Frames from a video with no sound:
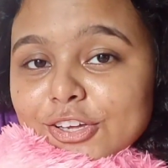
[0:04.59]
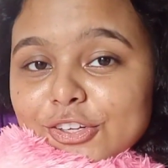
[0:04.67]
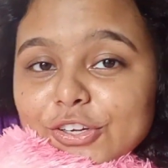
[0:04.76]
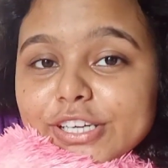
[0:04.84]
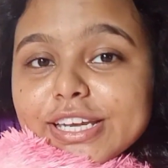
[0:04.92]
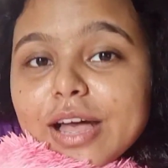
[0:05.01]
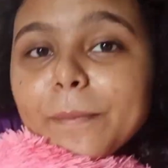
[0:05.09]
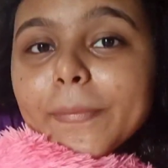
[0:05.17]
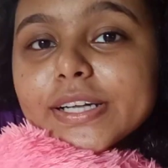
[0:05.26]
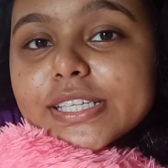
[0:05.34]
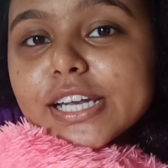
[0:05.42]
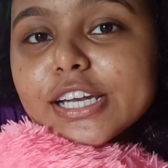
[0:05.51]
তো এটা
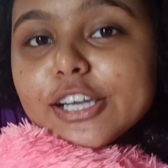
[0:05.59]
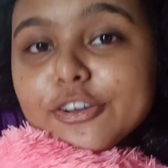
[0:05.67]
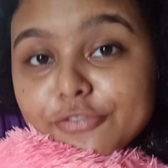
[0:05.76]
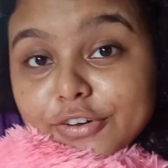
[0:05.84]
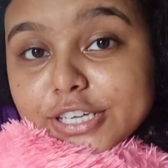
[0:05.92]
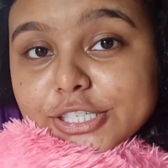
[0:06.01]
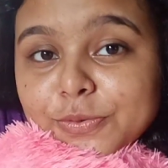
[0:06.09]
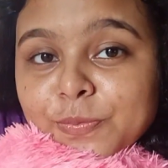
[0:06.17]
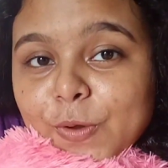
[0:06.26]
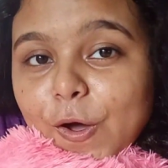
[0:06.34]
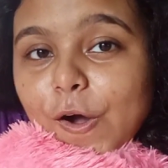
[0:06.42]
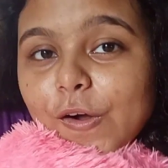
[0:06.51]
আমার চ্যানেলের ফার্স্ট
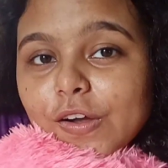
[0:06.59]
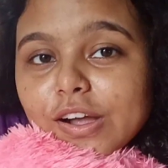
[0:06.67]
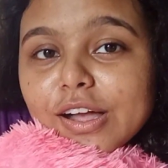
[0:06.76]
ব্লগ